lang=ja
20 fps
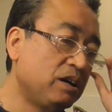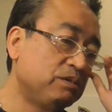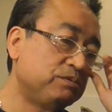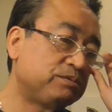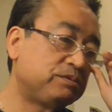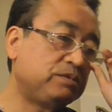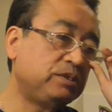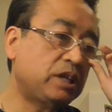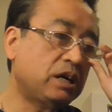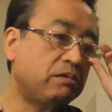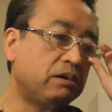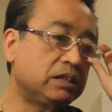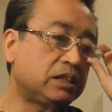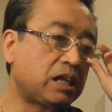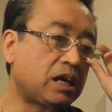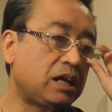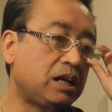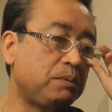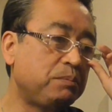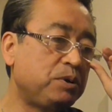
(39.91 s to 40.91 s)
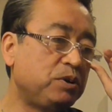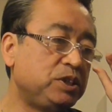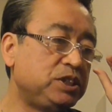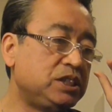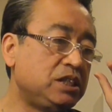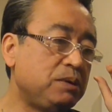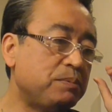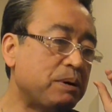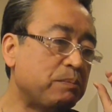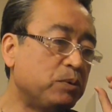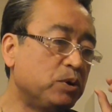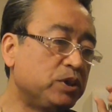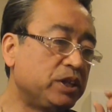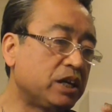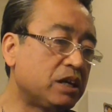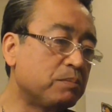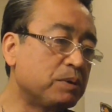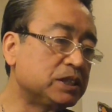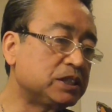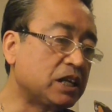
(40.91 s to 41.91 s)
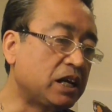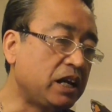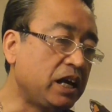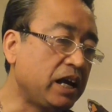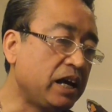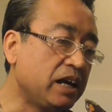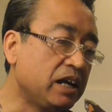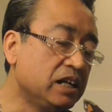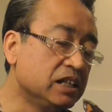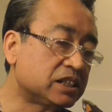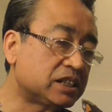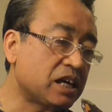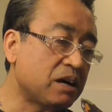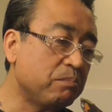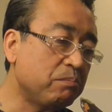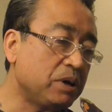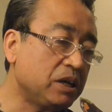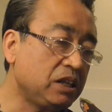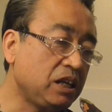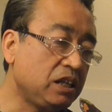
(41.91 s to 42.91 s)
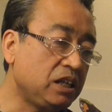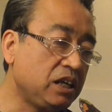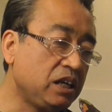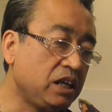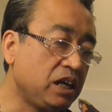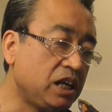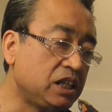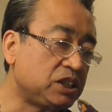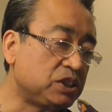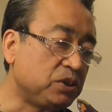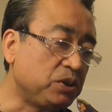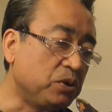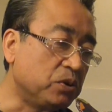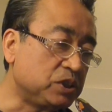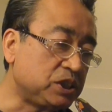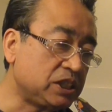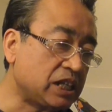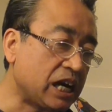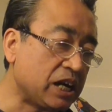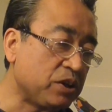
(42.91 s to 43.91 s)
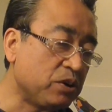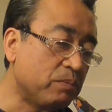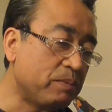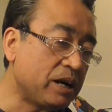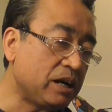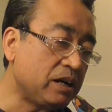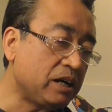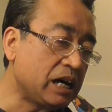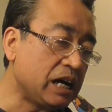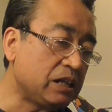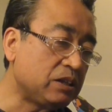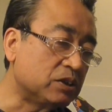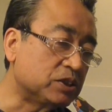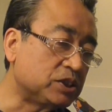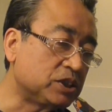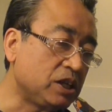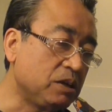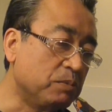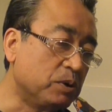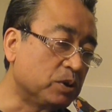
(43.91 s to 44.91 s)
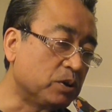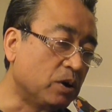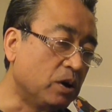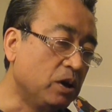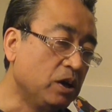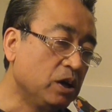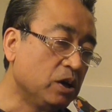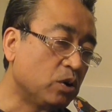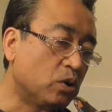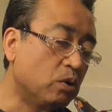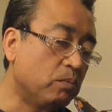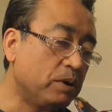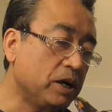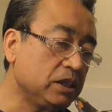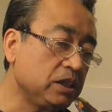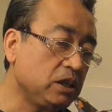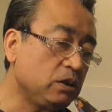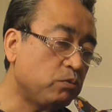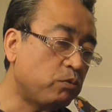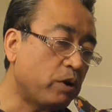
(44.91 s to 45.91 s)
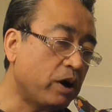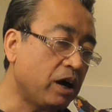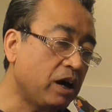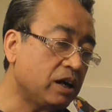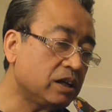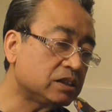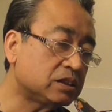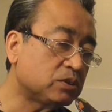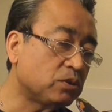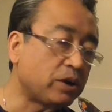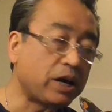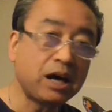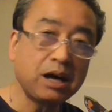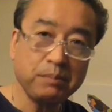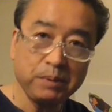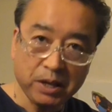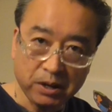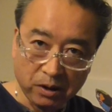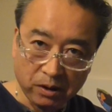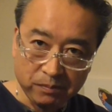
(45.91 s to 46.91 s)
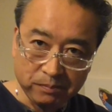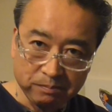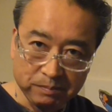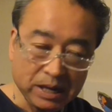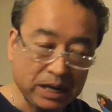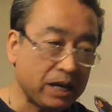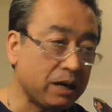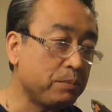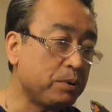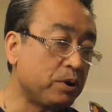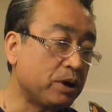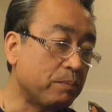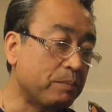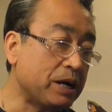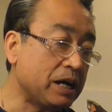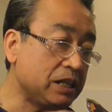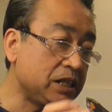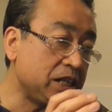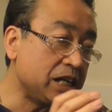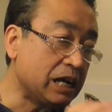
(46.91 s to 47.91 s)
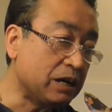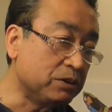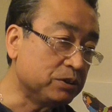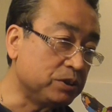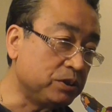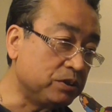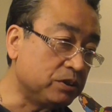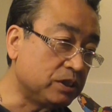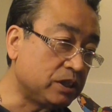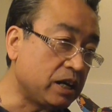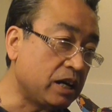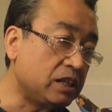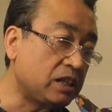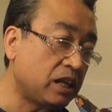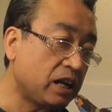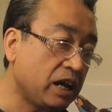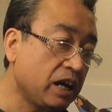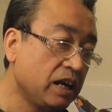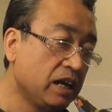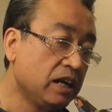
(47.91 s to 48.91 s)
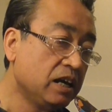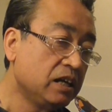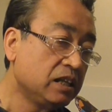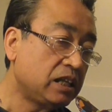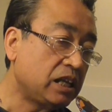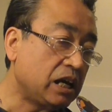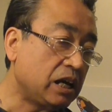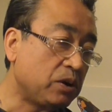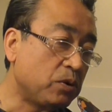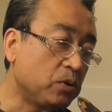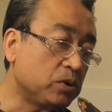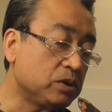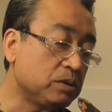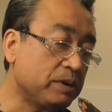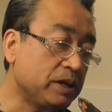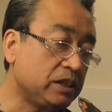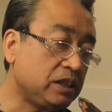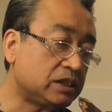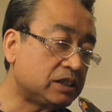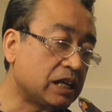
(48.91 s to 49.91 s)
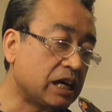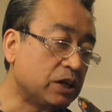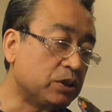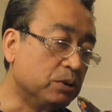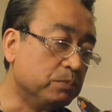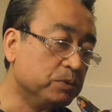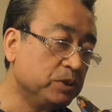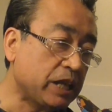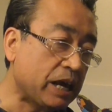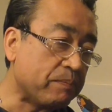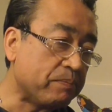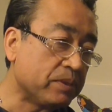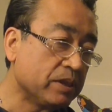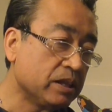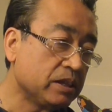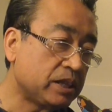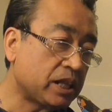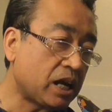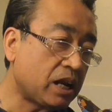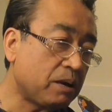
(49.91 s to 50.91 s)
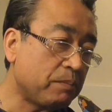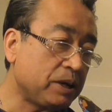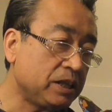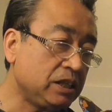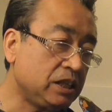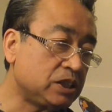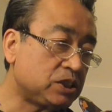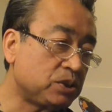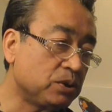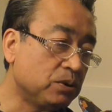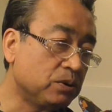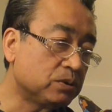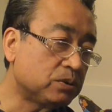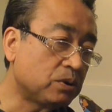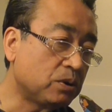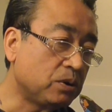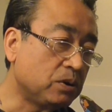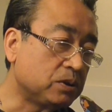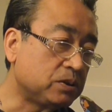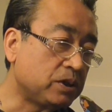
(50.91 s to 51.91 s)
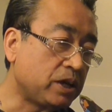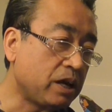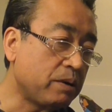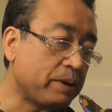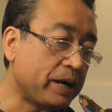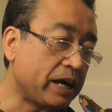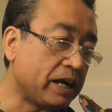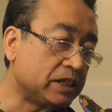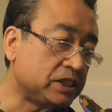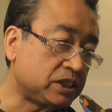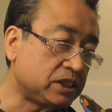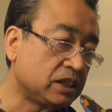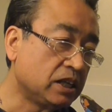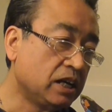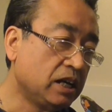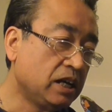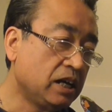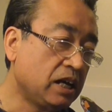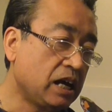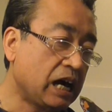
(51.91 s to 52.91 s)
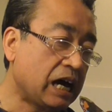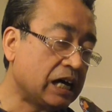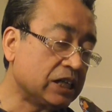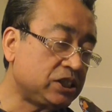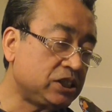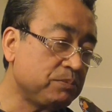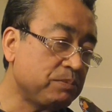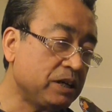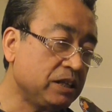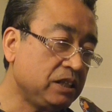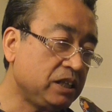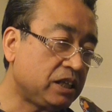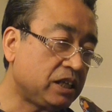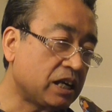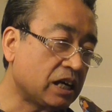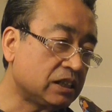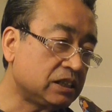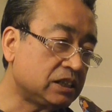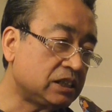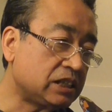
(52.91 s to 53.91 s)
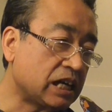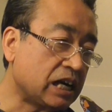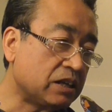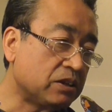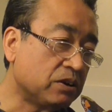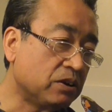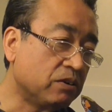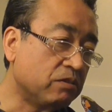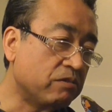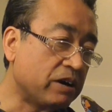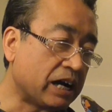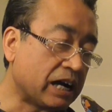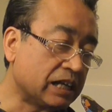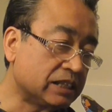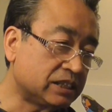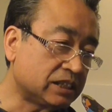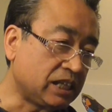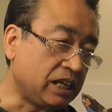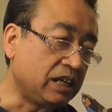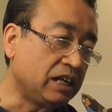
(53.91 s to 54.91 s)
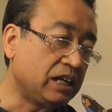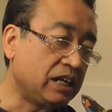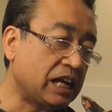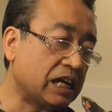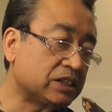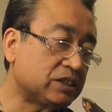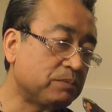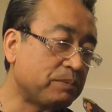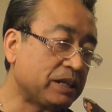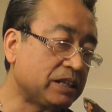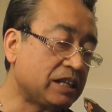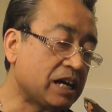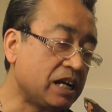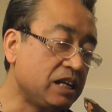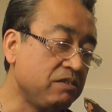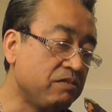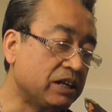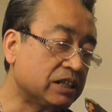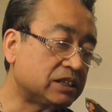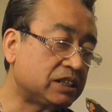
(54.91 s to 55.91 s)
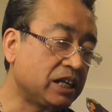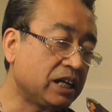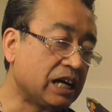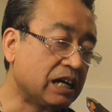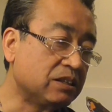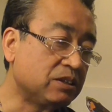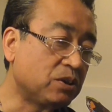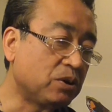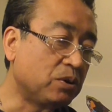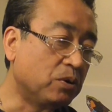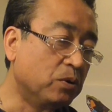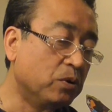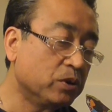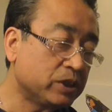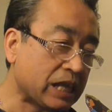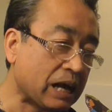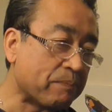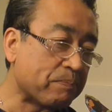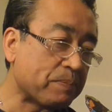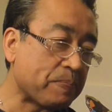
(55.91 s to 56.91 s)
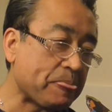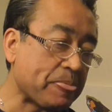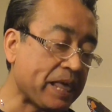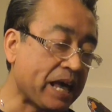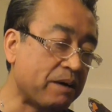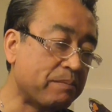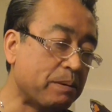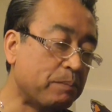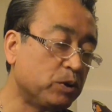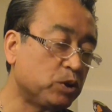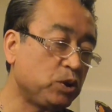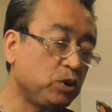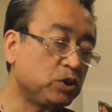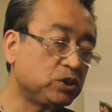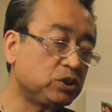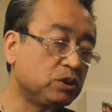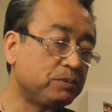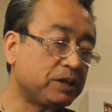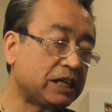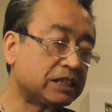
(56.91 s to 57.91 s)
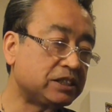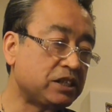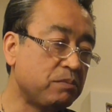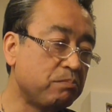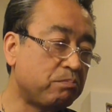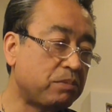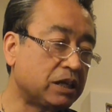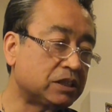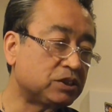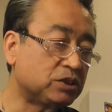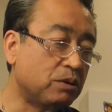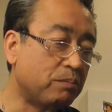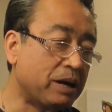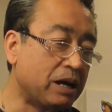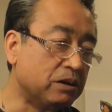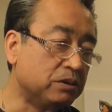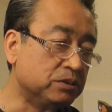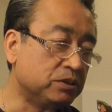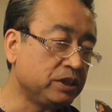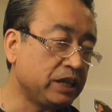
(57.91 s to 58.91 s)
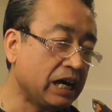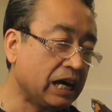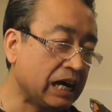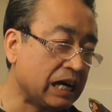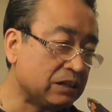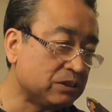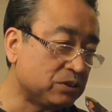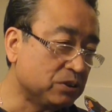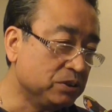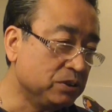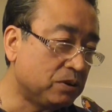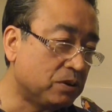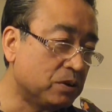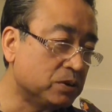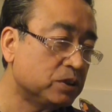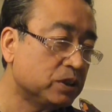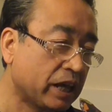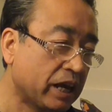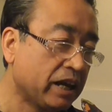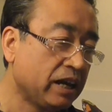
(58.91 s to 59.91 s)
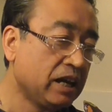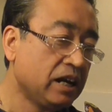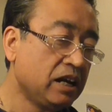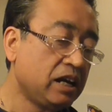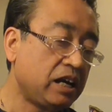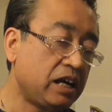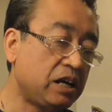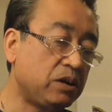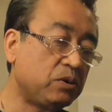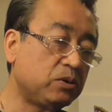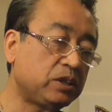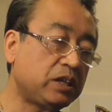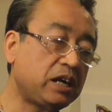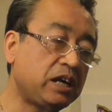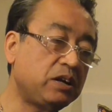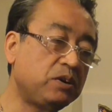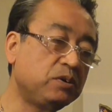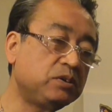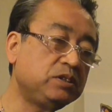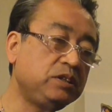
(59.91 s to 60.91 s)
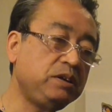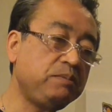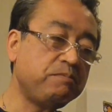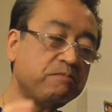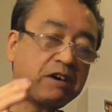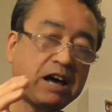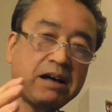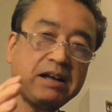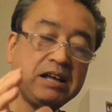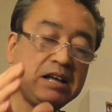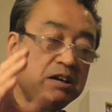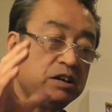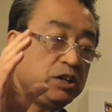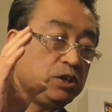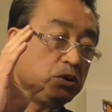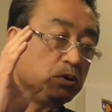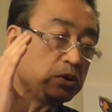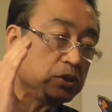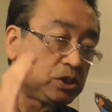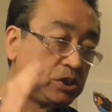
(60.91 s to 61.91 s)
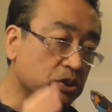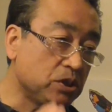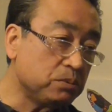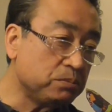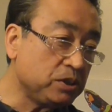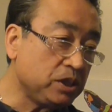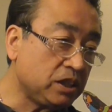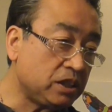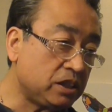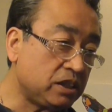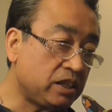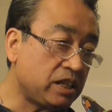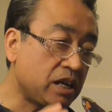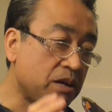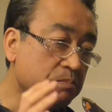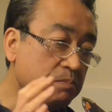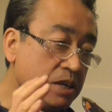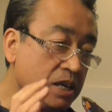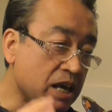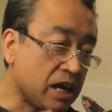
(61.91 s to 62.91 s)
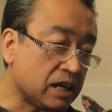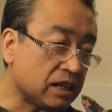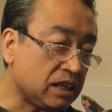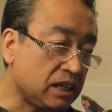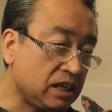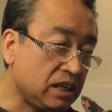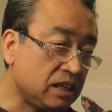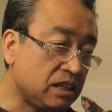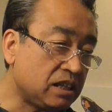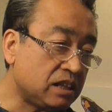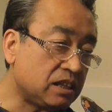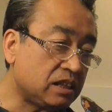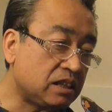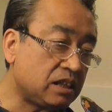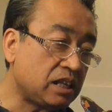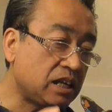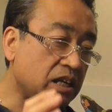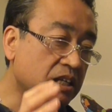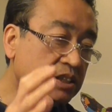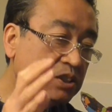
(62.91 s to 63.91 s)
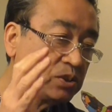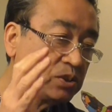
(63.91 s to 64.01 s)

福田渡辺の1、2番持ってきましたね。3番に DH の吉田、4番ライト杉本、5番にファーストラベロ、まあ、ラベロは間に合うという点でね。で、6番にサード宗、7番にショートの紅林、8番にキャッチャーの若月、ラストバッターにはセカンドの太田。山本由伸が先発のマウンドに上がるということで、えー、ローテ6人は由伸行って宮城行って